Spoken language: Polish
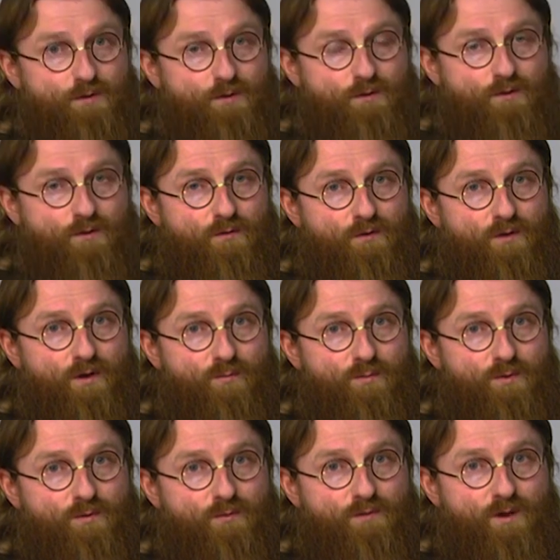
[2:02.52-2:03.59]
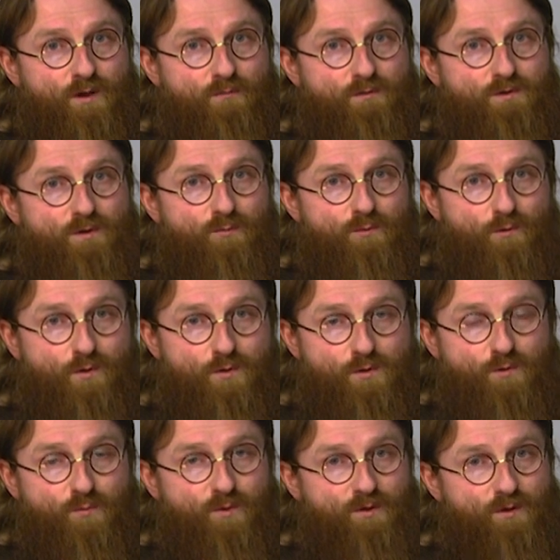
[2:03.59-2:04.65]
jest istotne, aby tą tajemnicę
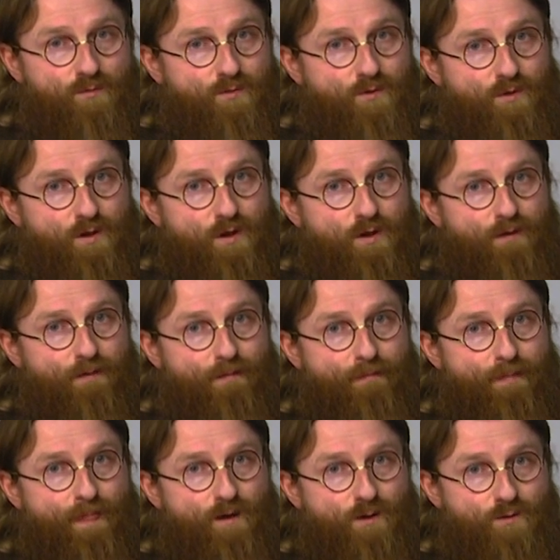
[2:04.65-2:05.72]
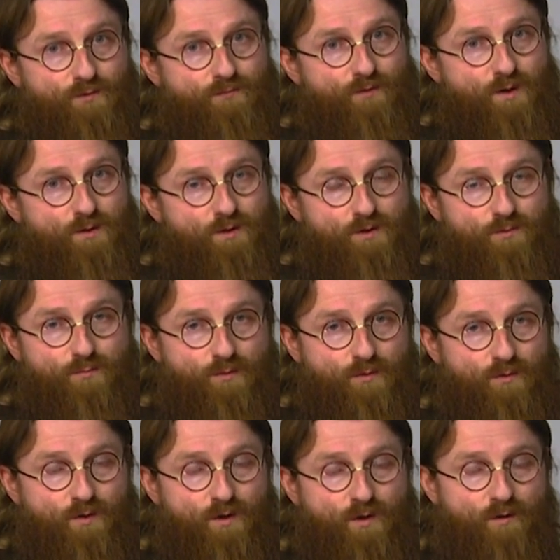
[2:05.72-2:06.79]
miłości Pana Boga rozważać, bo
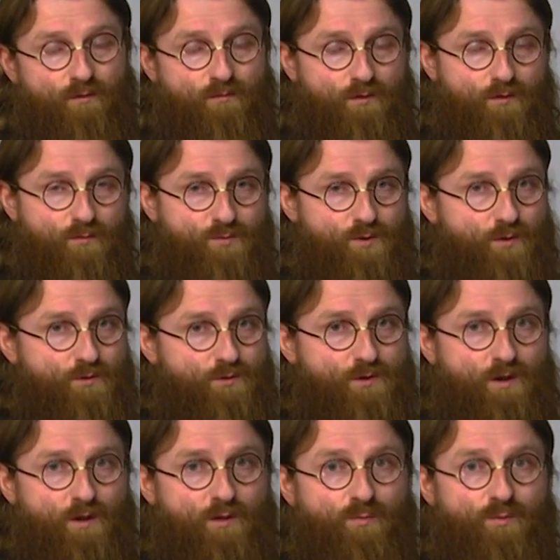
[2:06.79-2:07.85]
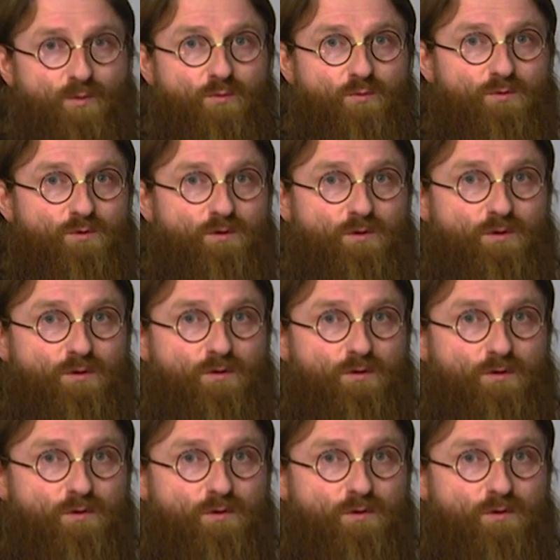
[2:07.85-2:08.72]
mogą przychodzić takie pokusy,